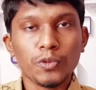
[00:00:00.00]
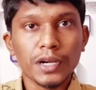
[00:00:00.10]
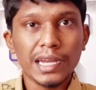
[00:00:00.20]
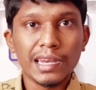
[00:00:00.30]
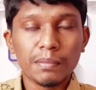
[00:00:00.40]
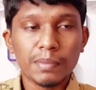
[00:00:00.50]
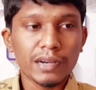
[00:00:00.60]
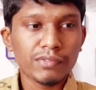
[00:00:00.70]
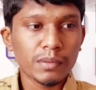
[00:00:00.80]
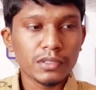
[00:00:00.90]
ஓடிடி
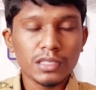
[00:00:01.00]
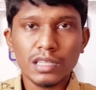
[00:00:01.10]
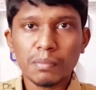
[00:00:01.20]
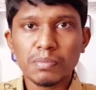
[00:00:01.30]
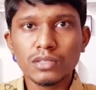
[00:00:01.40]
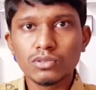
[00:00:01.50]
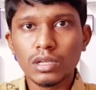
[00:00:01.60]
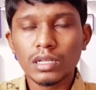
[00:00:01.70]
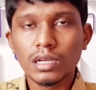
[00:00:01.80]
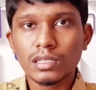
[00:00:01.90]
பிளாட்ஃபார்ம் வந்து தப்பாக
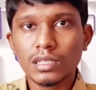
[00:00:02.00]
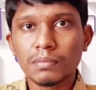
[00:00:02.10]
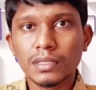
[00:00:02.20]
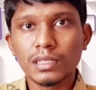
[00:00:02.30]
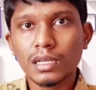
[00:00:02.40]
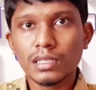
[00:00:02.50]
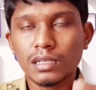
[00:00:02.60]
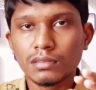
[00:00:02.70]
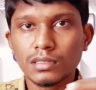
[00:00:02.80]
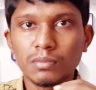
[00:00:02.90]
சொல்லியிருக்காங்க தான் பார்த்தீங்கன்னா
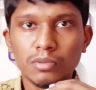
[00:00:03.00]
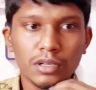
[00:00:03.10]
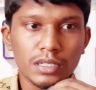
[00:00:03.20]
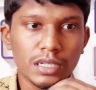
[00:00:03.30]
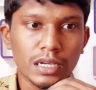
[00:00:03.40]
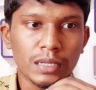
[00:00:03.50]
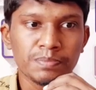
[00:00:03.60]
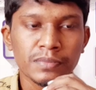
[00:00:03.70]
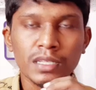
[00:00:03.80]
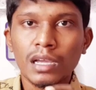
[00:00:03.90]
அதில் வந்து போட்டிருக்காங்க
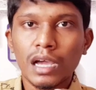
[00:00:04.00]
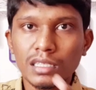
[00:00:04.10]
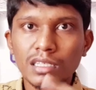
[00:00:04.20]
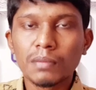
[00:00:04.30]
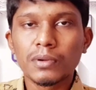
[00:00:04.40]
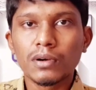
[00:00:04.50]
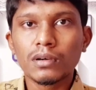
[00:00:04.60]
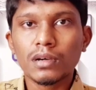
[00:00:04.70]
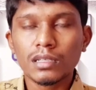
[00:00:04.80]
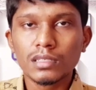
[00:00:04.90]

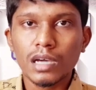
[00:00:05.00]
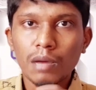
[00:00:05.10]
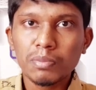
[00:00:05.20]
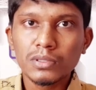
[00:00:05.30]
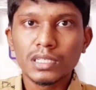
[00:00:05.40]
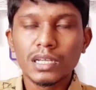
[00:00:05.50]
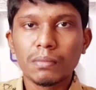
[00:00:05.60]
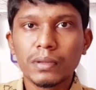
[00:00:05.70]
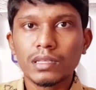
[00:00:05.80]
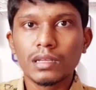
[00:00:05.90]
அதுக்கப்புறம் அதுக்கு
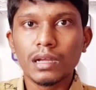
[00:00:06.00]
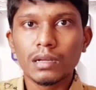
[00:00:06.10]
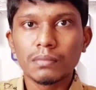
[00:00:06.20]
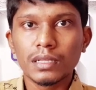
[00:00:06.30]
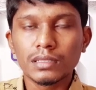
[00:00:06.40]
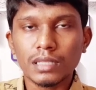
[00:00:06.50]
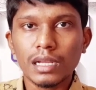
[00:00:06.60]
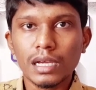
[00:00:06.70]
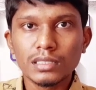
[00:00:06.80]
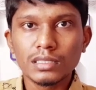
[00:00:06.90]
ஆப்போசிட்டாக பார்த்தீங்கன்னா நம்ம
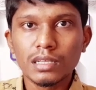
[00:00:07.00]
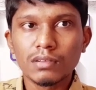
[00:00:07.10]
தலை அஜித்